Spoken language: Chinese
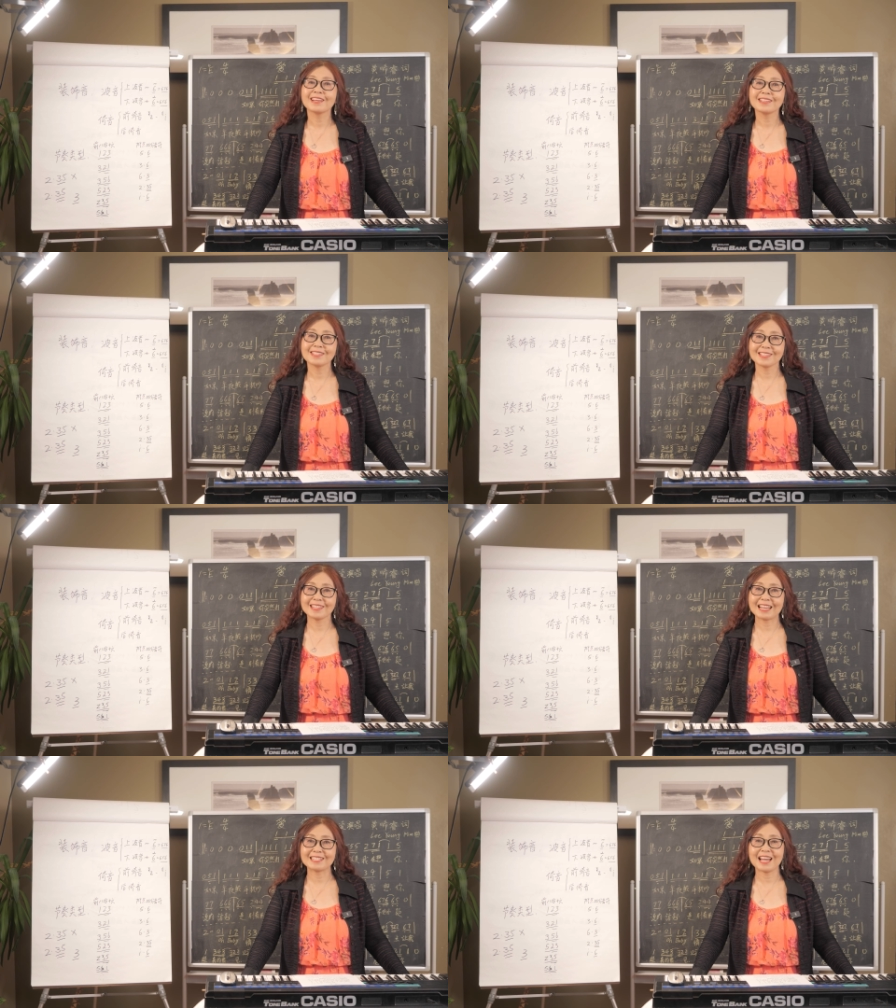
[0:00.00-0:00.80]
谢谢
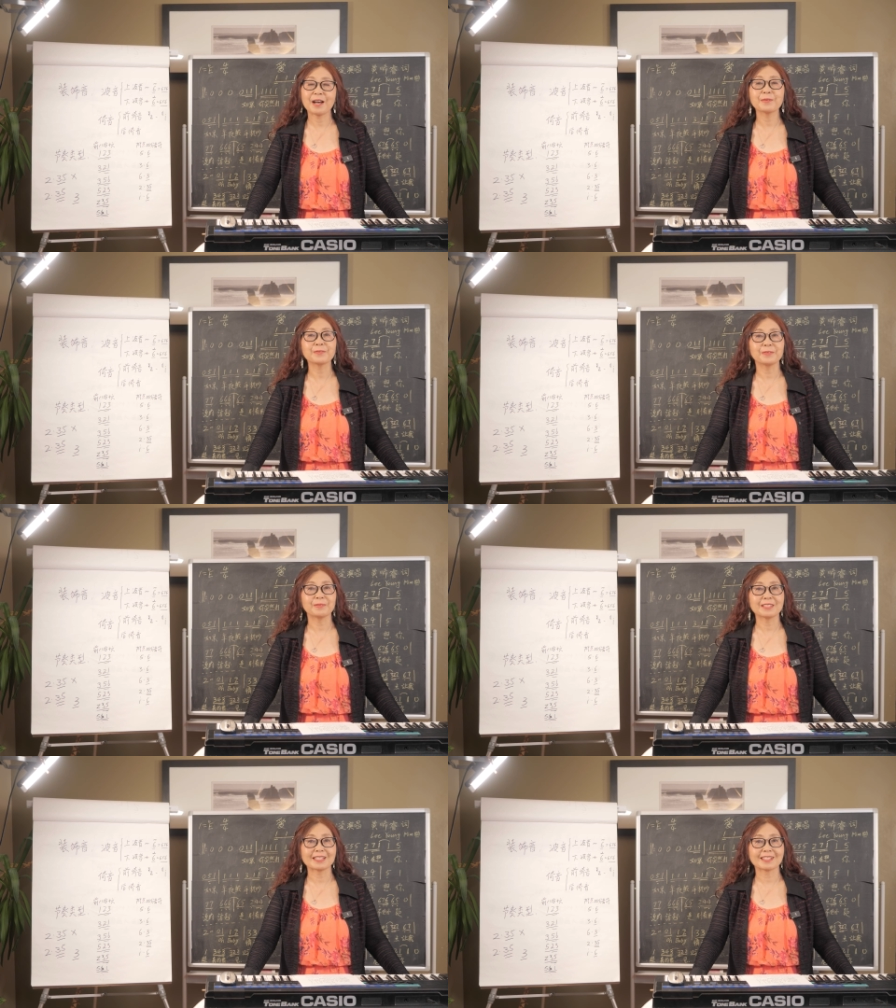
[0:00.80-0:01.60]
大家，我
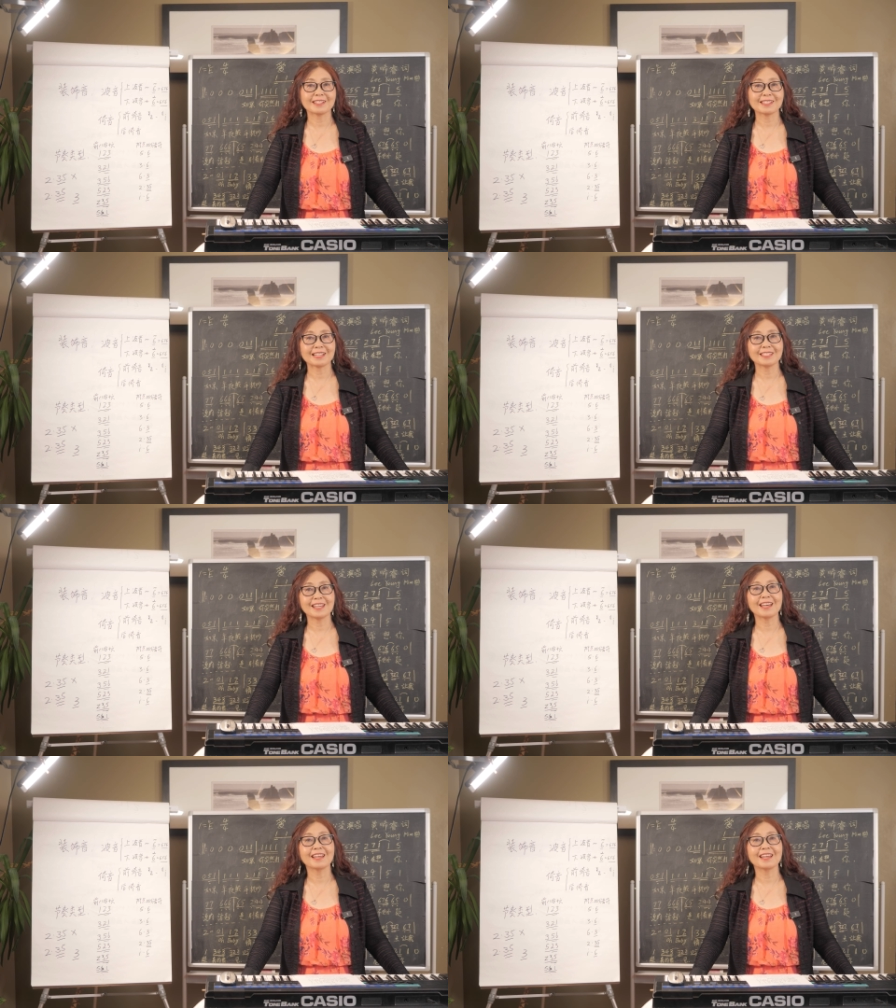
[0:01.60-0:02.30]
们下次课再见。